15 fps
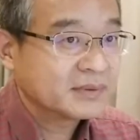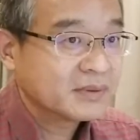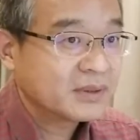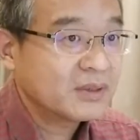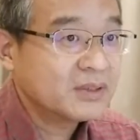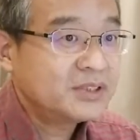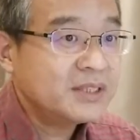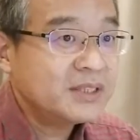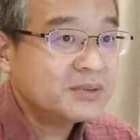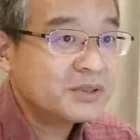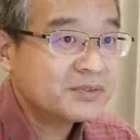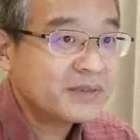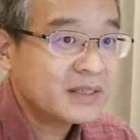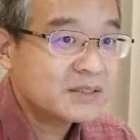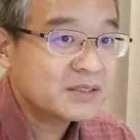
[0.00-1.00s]
而且你会
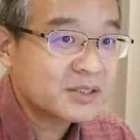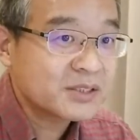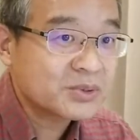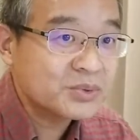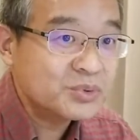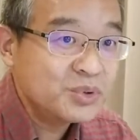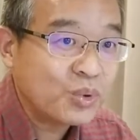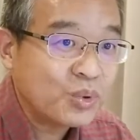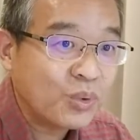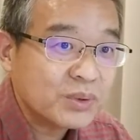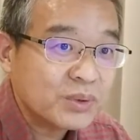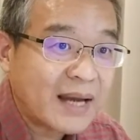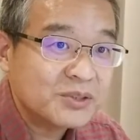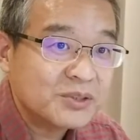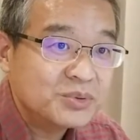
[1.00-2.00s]
发现，这时候以宏
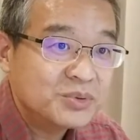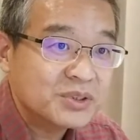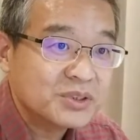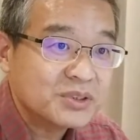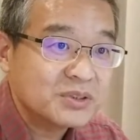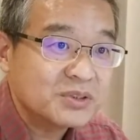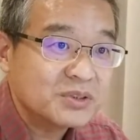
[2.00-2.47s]
大的叙事、